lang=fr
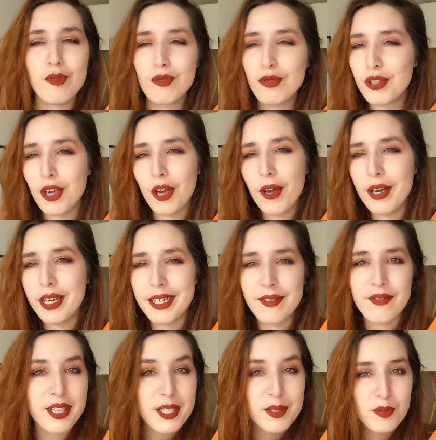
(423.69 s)
Google
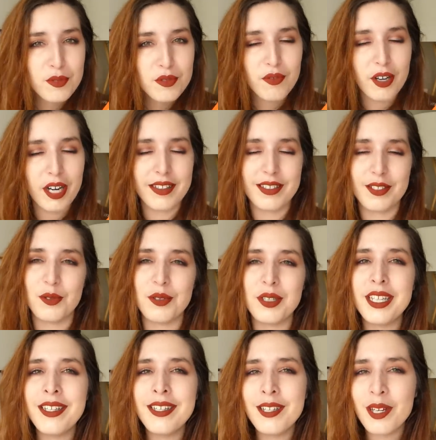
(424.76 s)
et Facebook, voilà, c'est
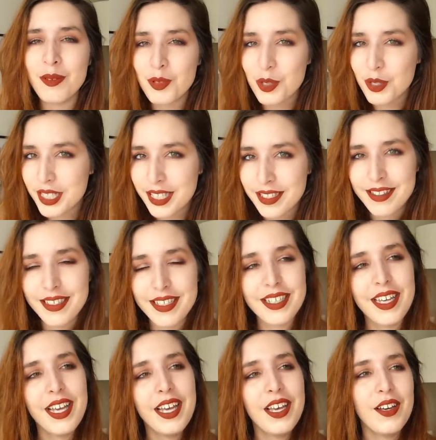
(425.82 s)
une énorme
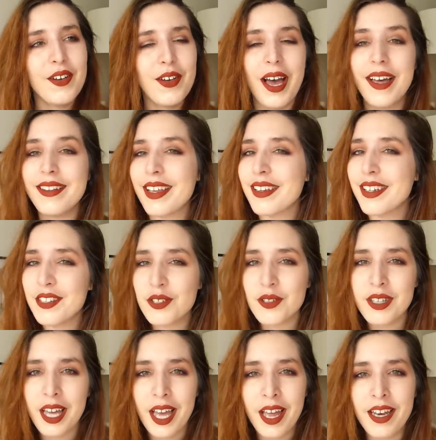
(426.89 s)
société
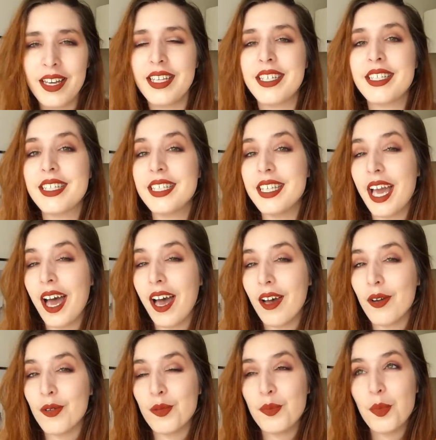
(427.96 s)
internationale et qui
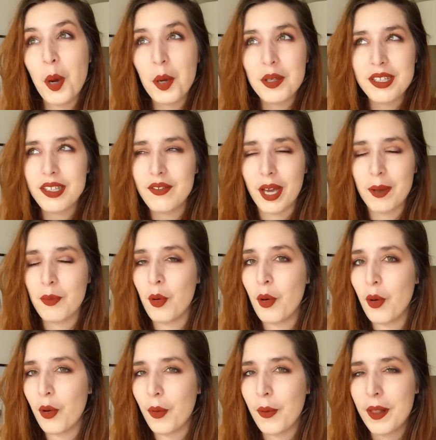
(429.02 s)
a une portée
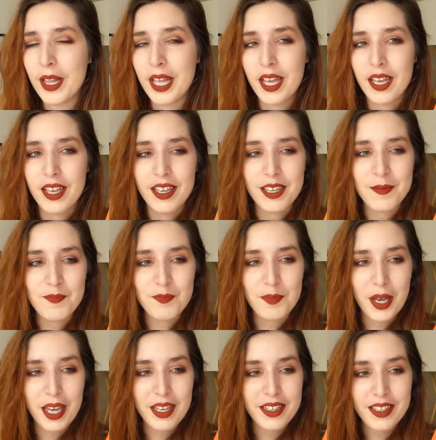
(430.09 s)
vraiment
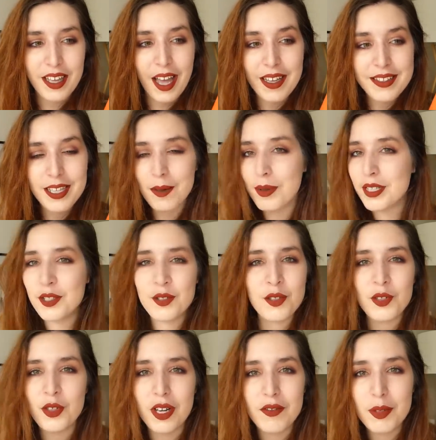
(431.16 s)
bah, assez
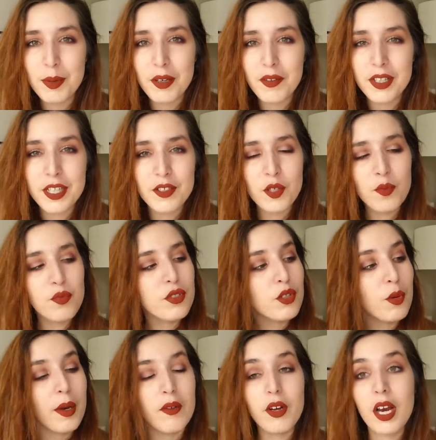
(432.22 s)
impressionnante sur la vie privée des gens,
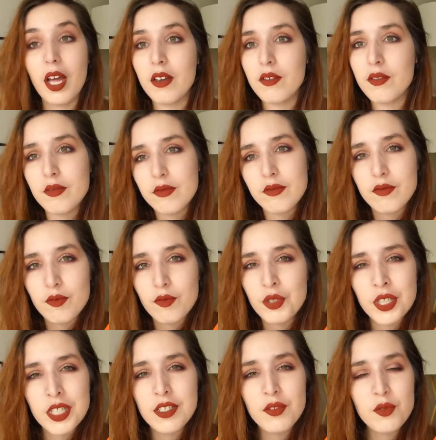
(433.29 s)
puisque bah voilà, euh, on
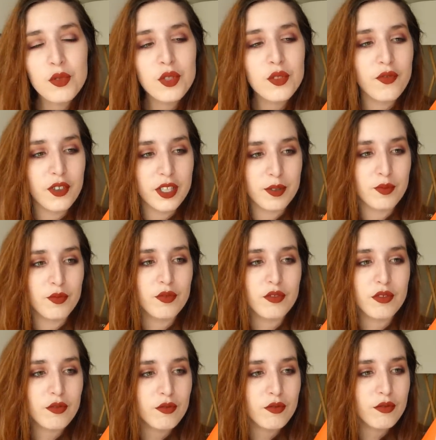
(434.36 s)
utilise tous Facebook
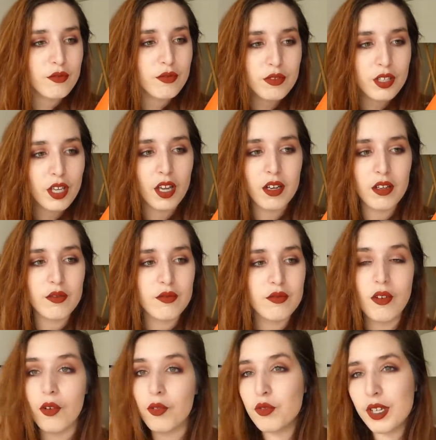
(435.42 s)
ou Google
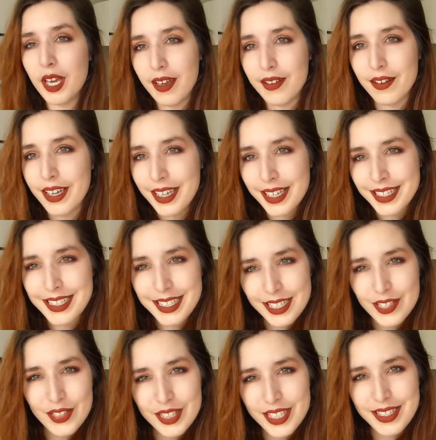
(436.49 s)
ou en tout cas euh, ces
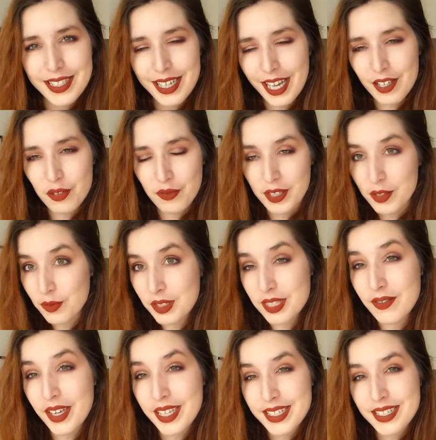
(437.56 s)
sociétés-là de façon
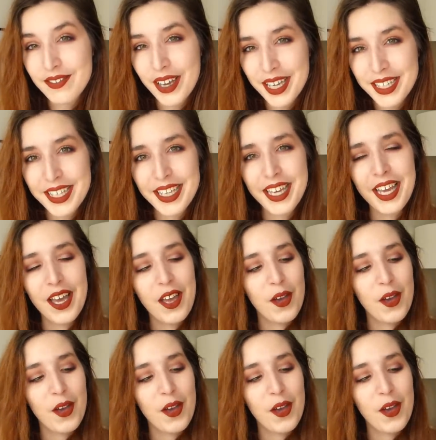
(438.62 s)
diverse et variée